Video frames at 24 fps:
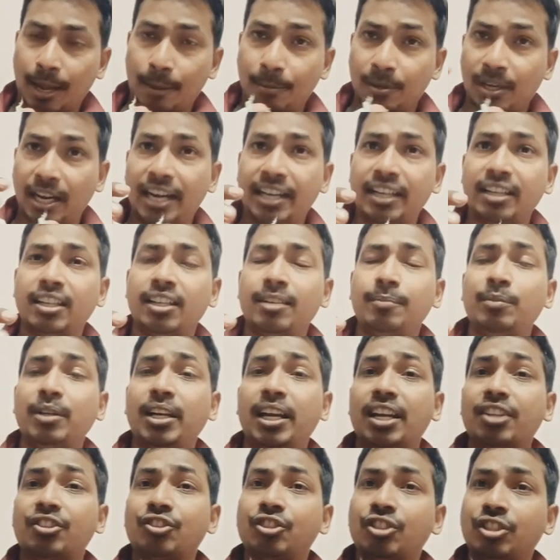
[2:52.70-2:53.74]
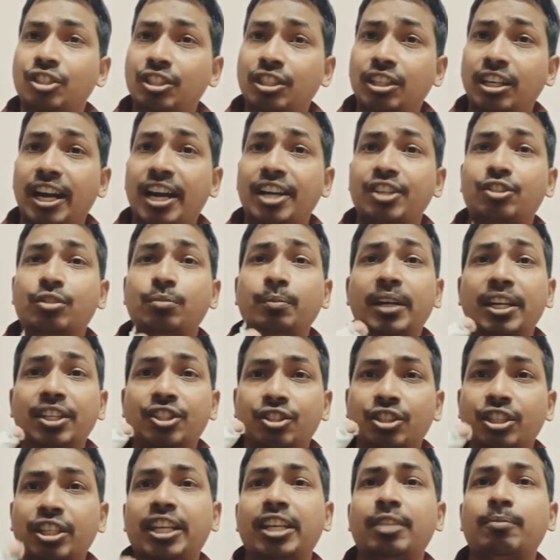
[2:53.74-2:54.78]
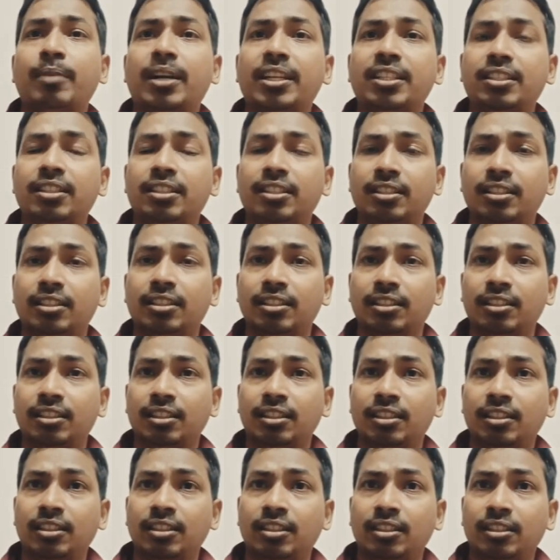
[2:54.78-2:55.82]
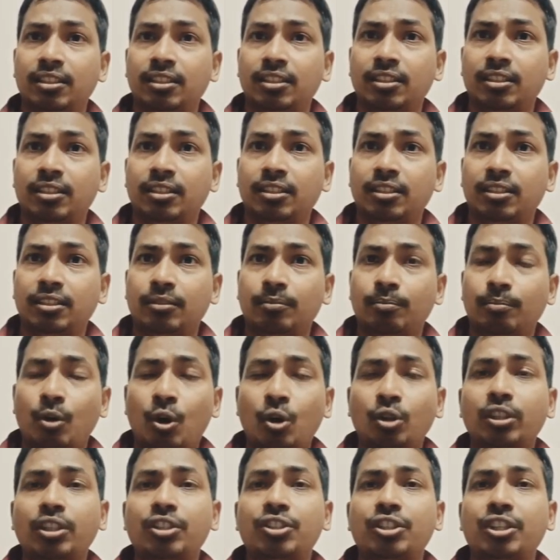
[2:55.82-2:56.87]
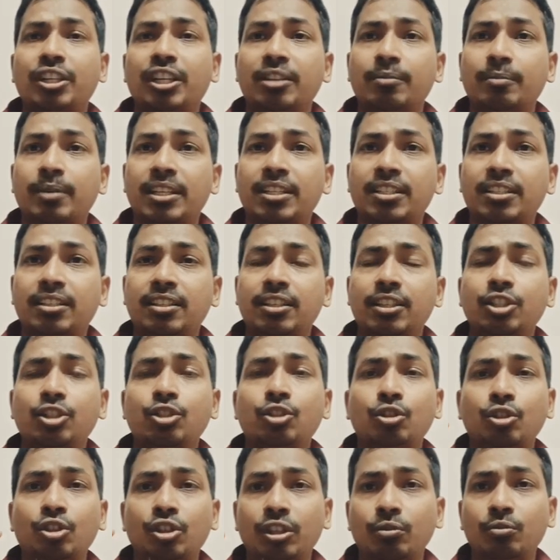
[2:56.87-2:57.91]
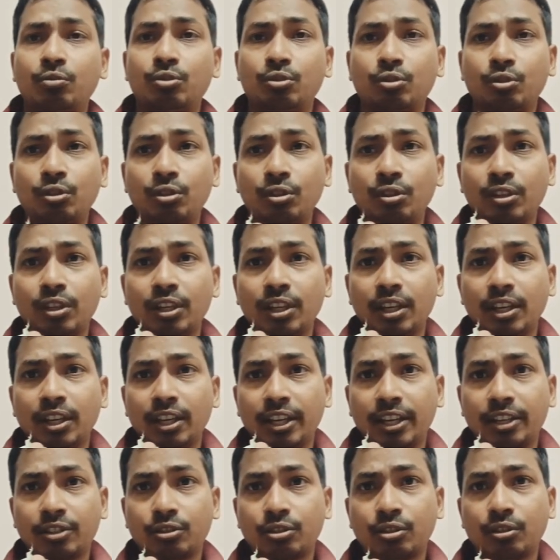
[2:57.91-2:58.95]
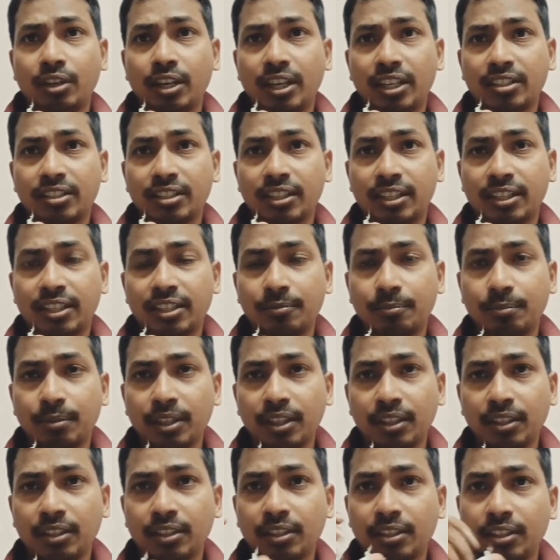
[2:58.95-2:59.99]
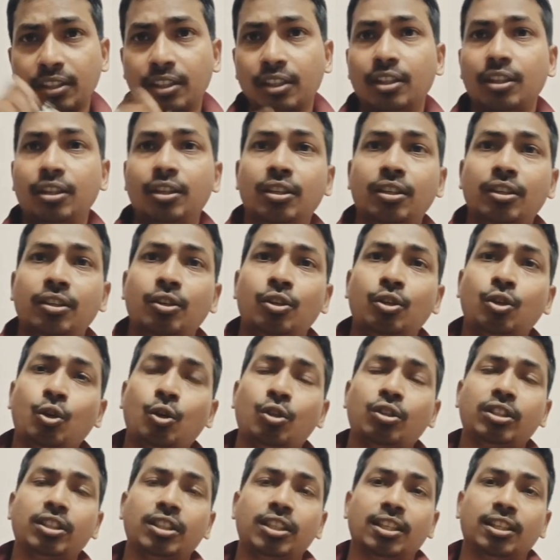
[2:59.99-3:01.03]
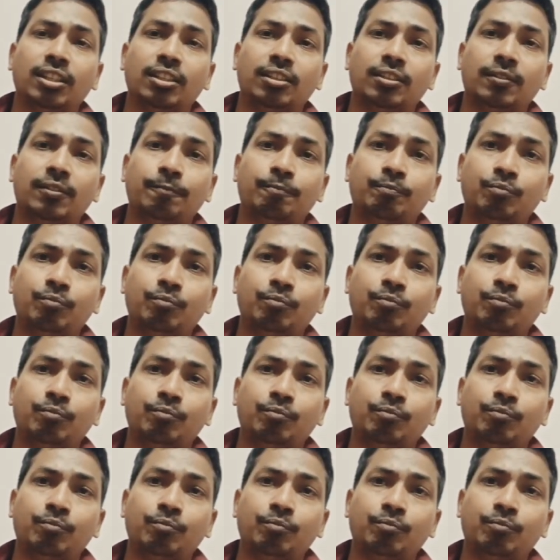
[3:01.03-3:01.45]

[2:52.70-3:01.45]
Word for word: अफगान टीम ने अच्छी लास्ट में अच्छी गेंदबाजी की बहुत अच्छी गेंदबाजी की जिन्होंने उसको एक रन पर रोक दिया